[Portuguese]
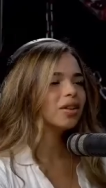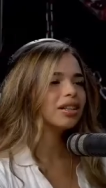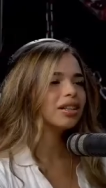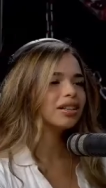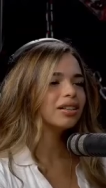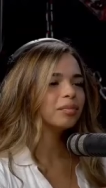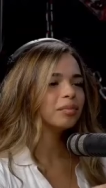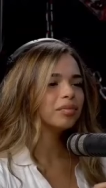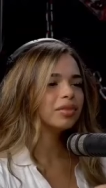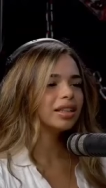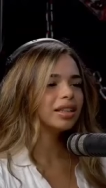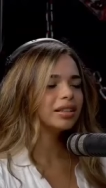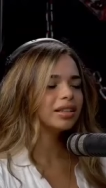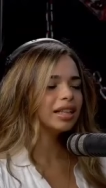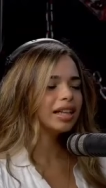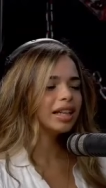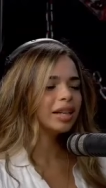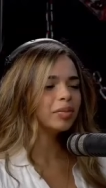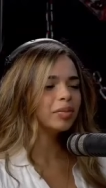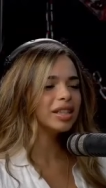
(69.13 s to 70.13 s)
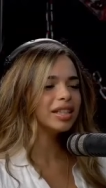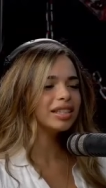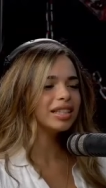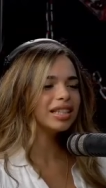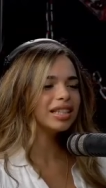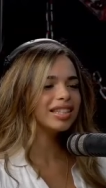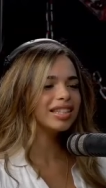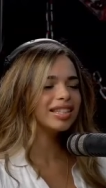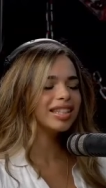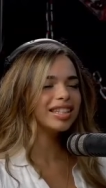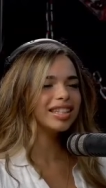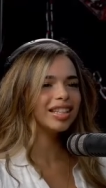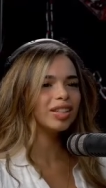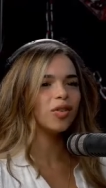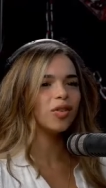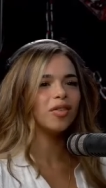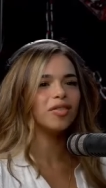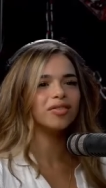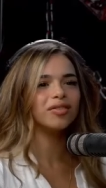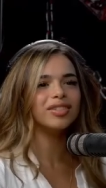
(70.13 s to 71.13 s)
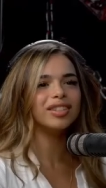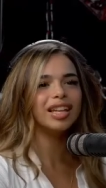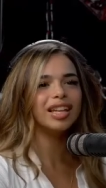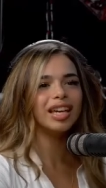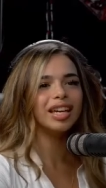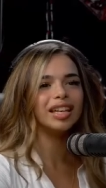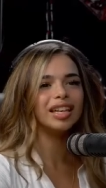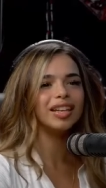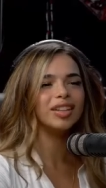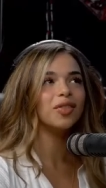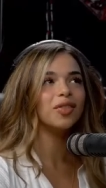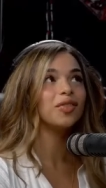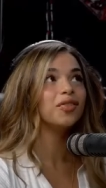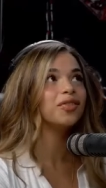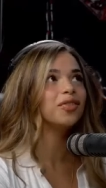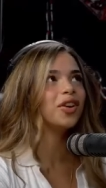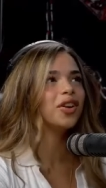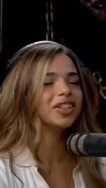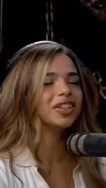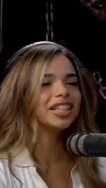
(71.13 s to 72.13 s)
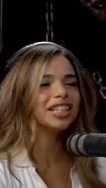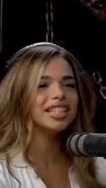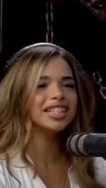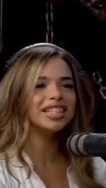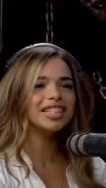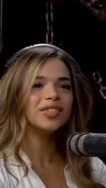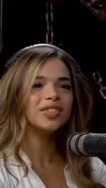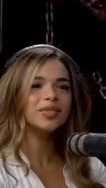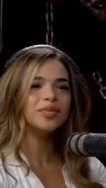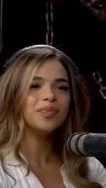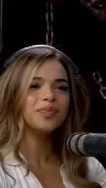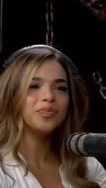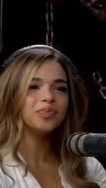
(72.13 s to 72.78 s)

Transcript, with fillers: Ah, gatinha, princesa 69, Taken. Eu, Usaste